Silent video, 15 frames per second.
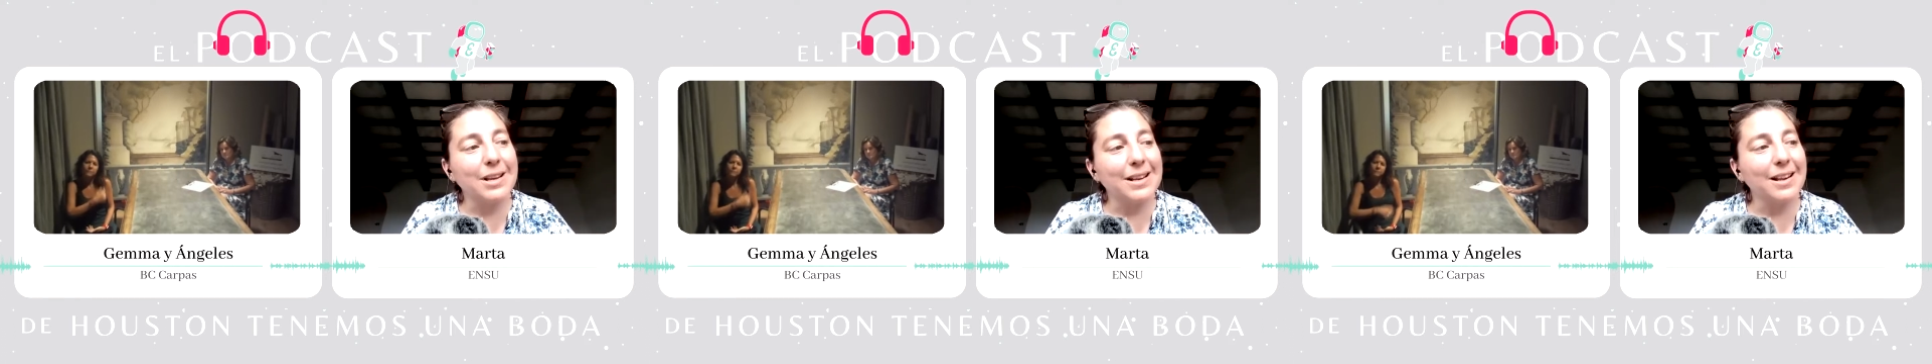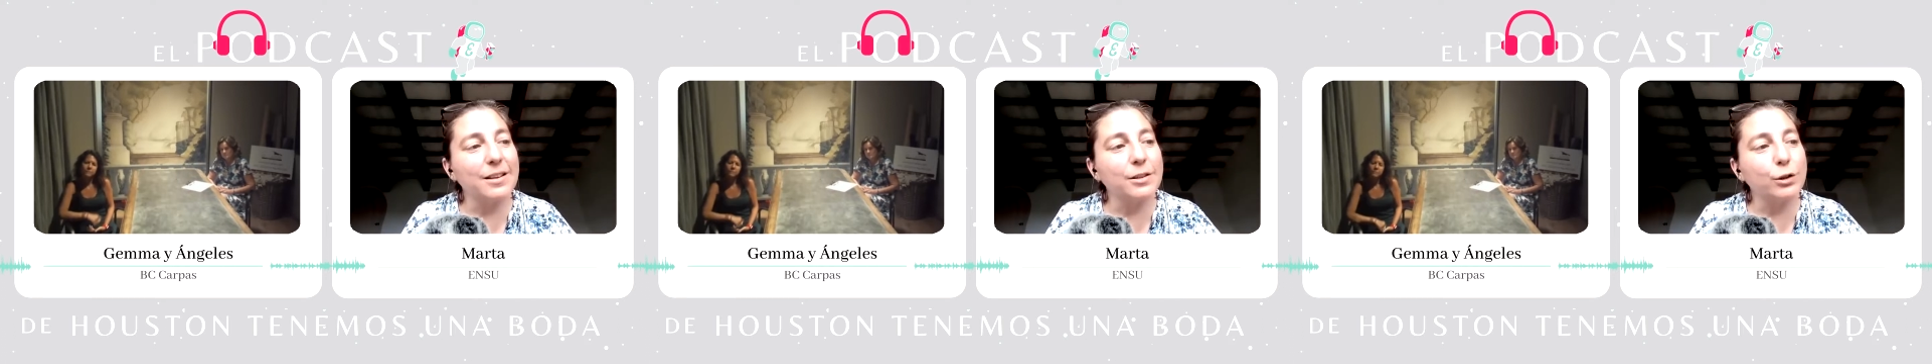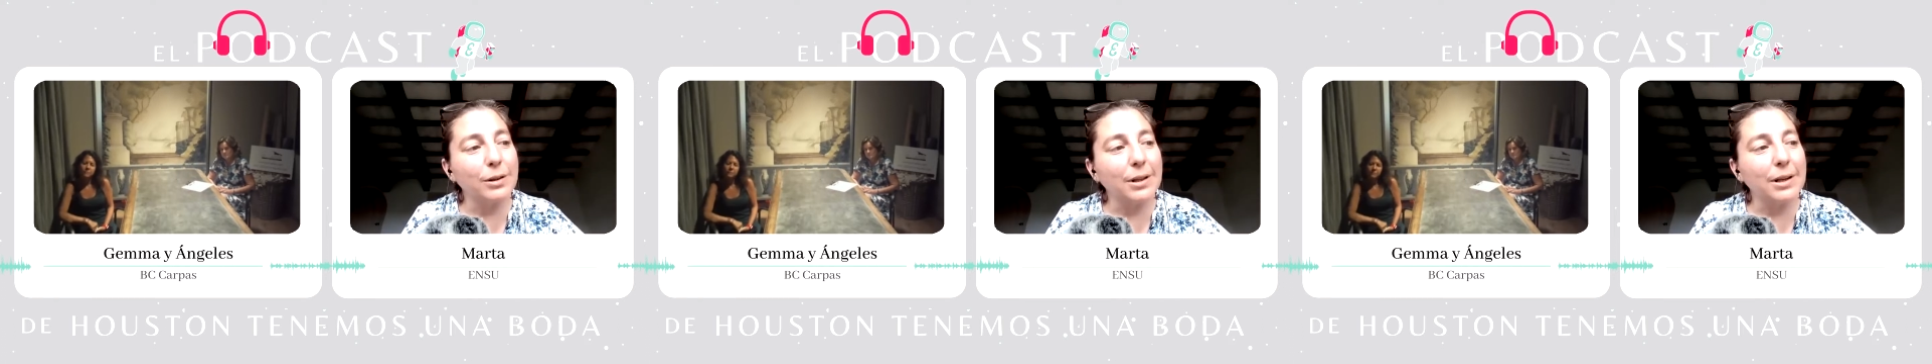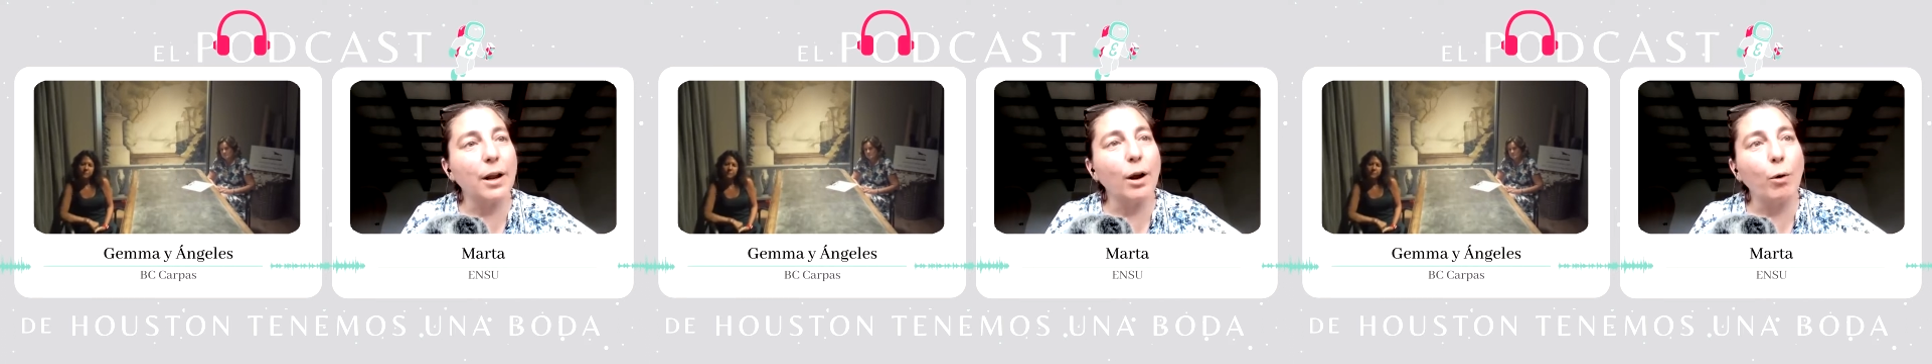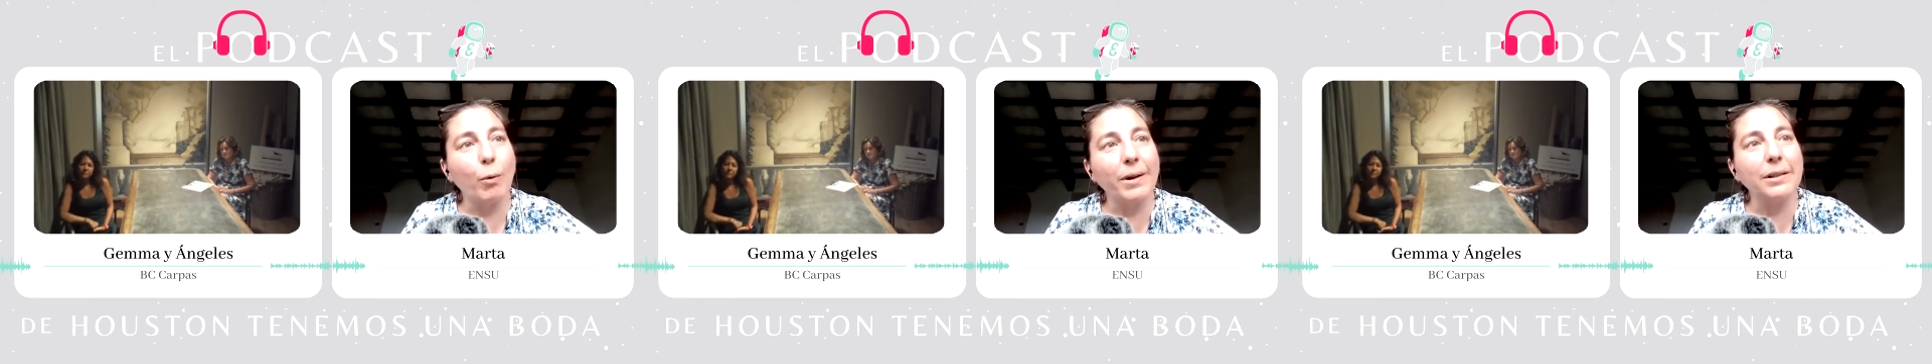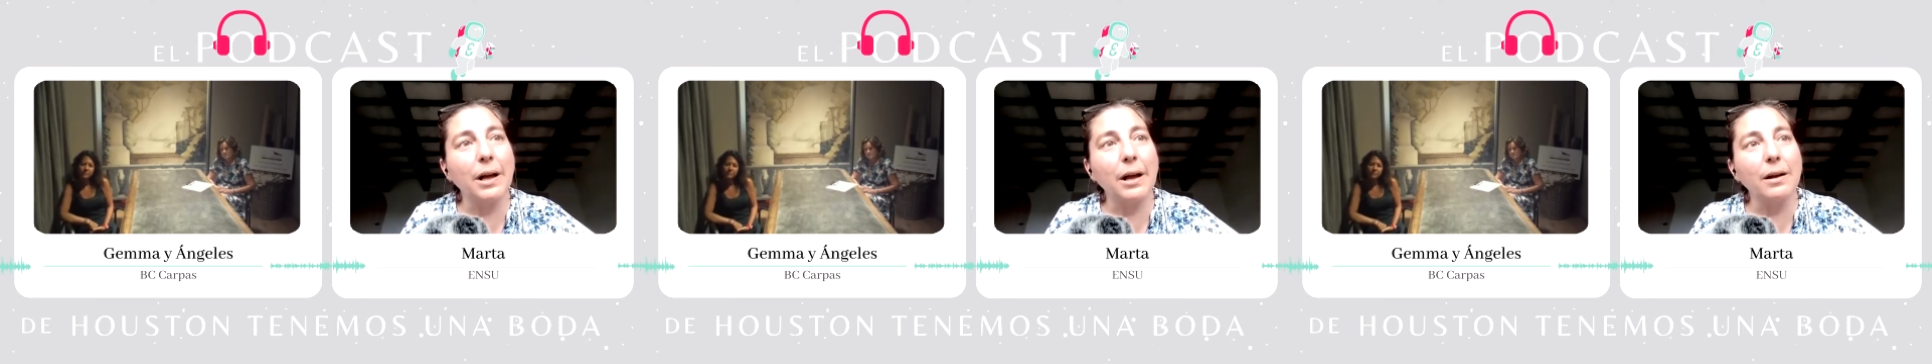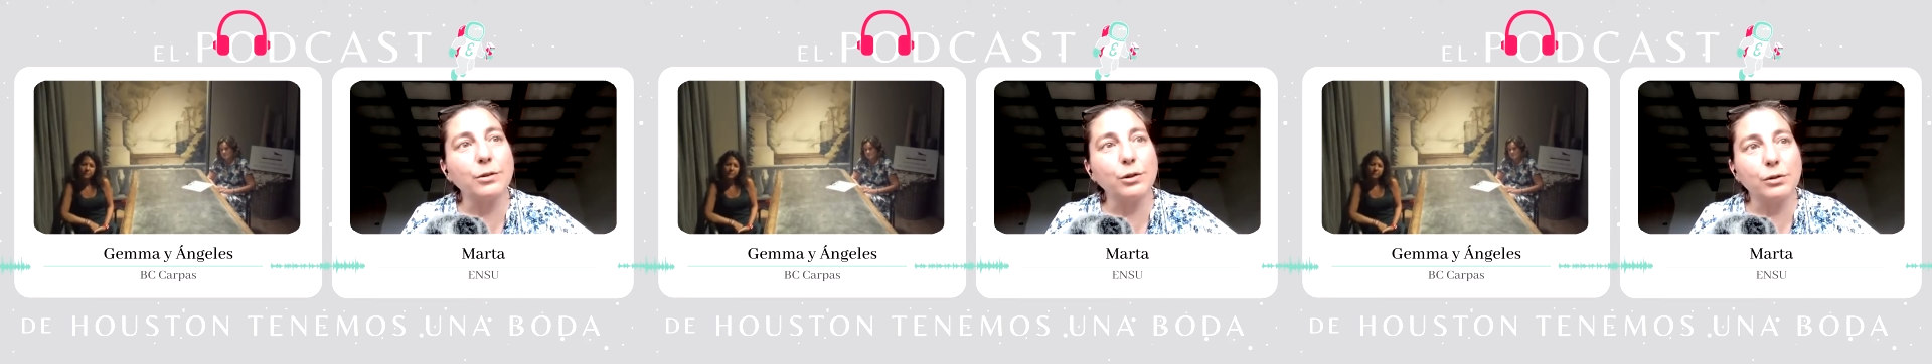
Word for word: ¿Qué necesito tener en cuenta